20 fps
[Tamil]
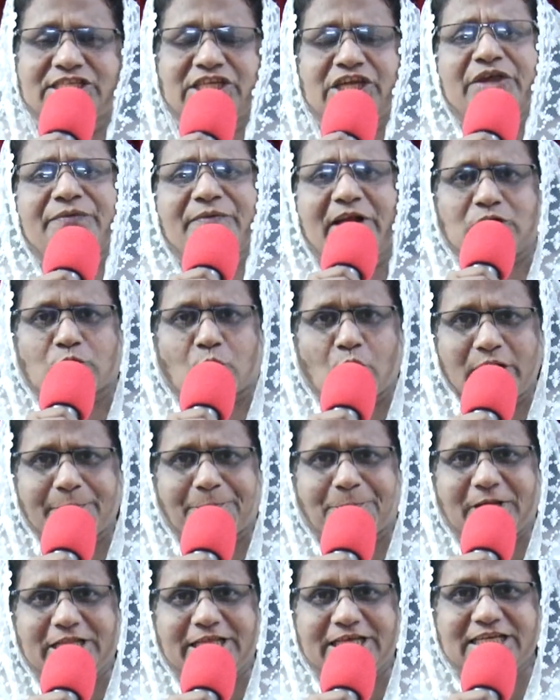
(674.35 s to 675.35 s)
ஜீவன்
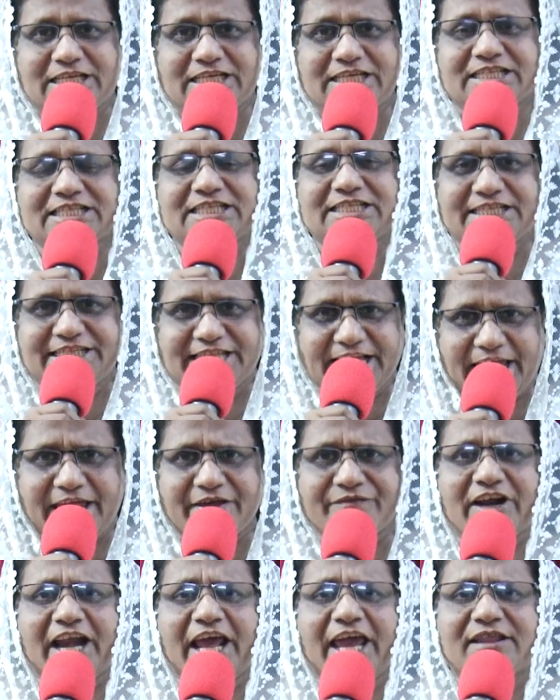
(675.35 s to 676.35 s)
கொடுப்பது
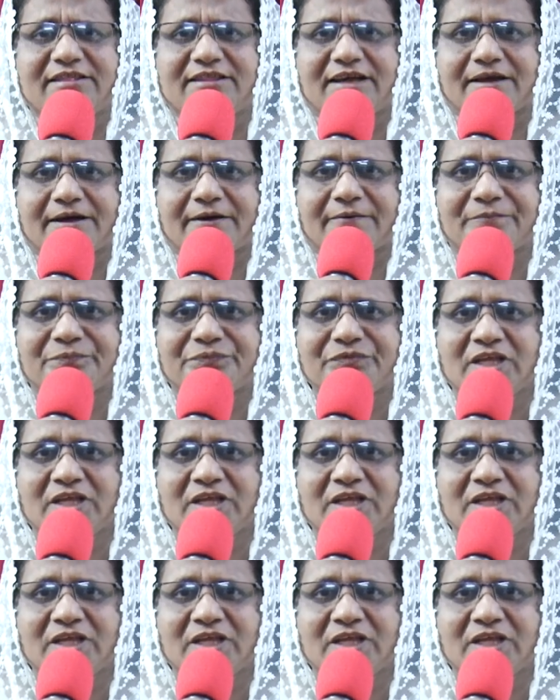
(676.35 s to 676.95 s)
தேவனே தான்